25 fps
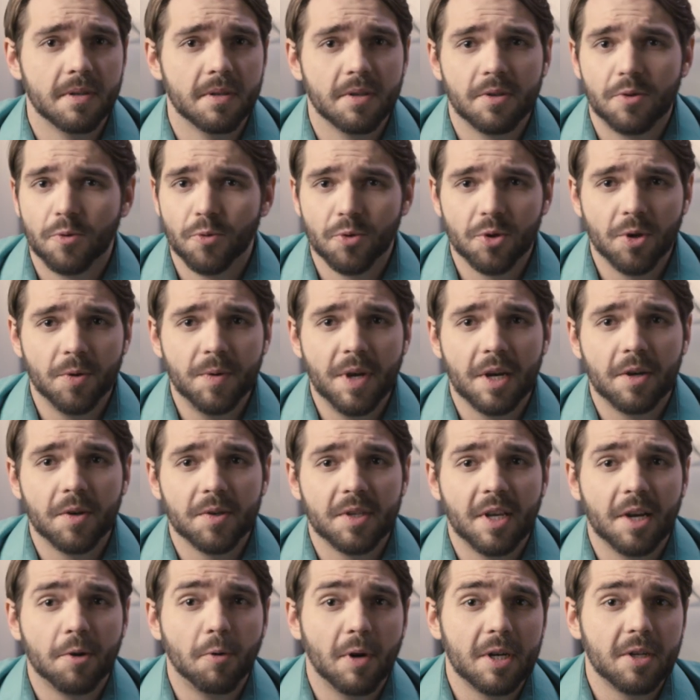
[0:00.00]
służą jako
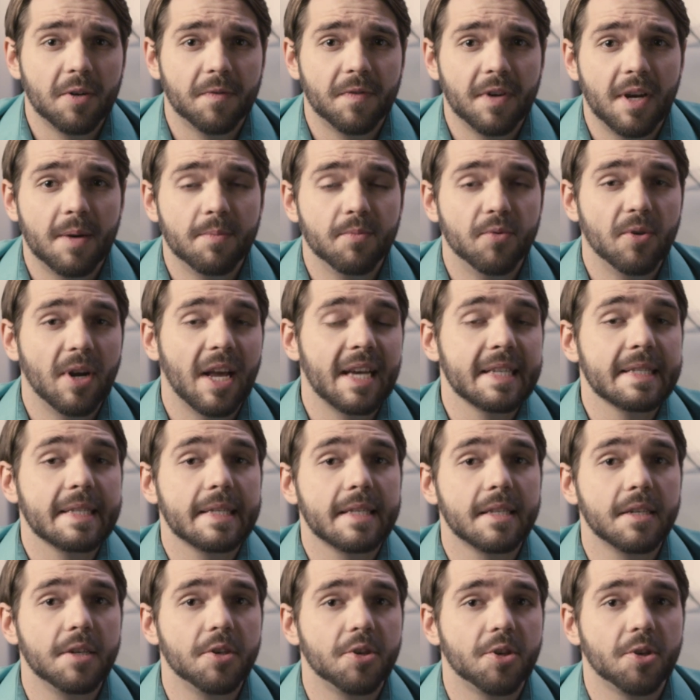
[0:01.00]
zakładowe
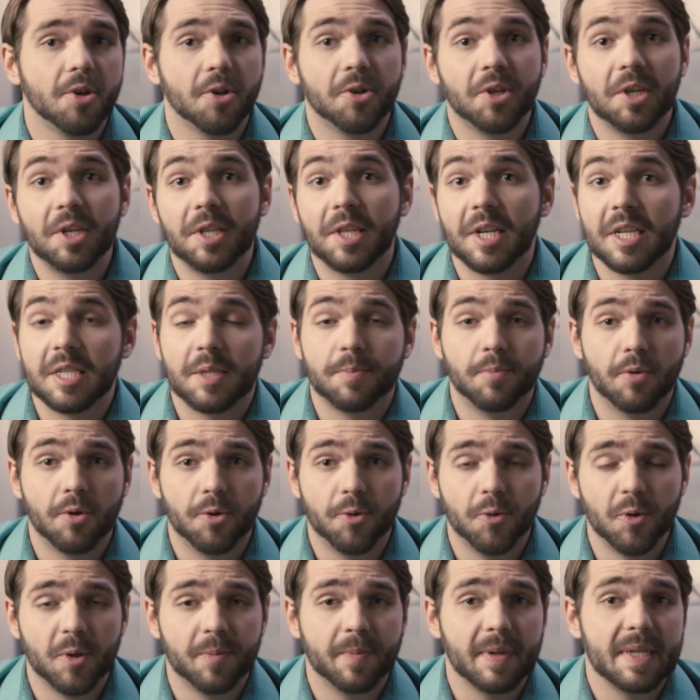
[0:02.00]
ambulansy i środki
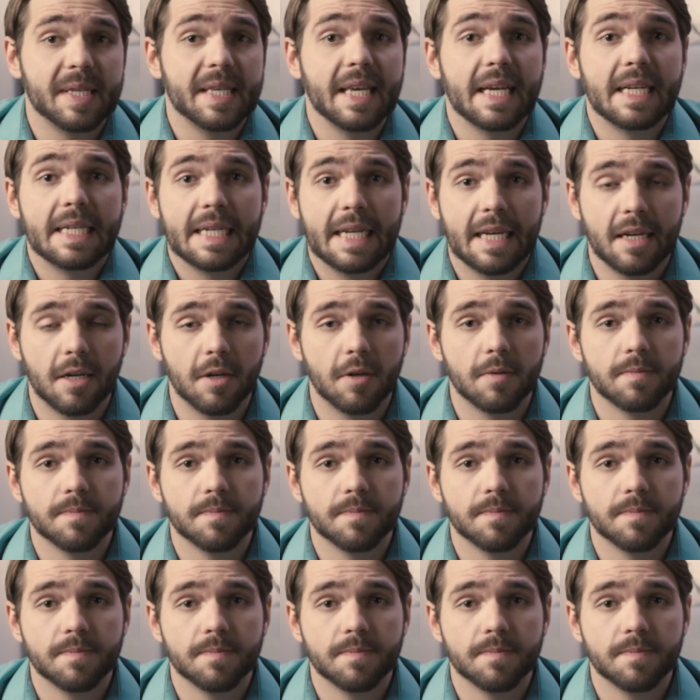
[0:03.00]
transportu specjalnego.